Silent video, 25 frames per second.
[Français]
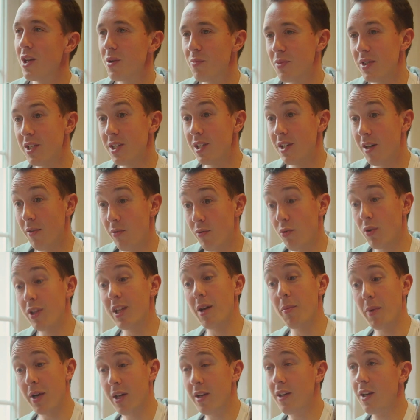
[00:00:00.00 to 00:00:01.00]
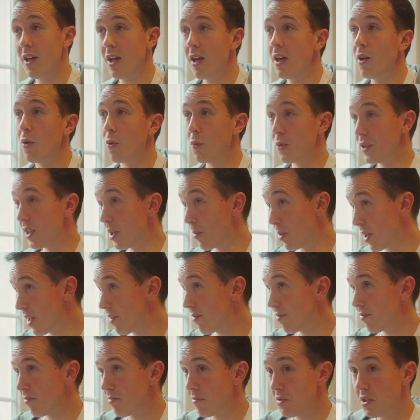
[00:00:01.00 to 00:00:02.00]
Et puis la fois d'après, on
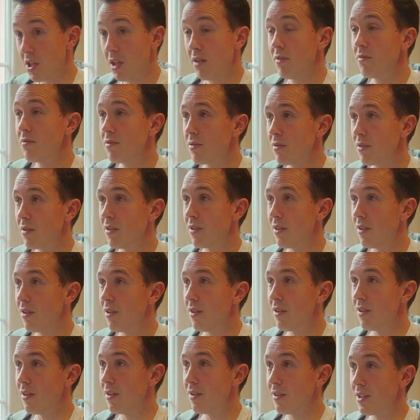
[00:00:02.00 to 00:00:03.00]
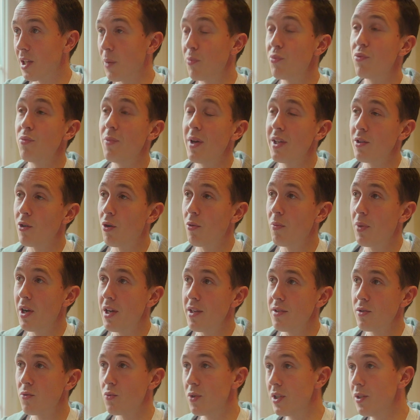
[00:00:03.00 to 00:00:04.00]
débrief, tiens, euh, t'as as pu mettre en
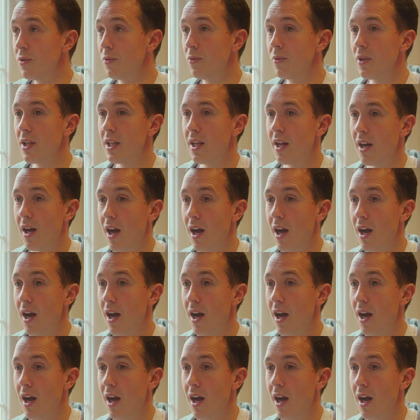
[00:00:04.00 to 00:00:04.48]
place Oui, non.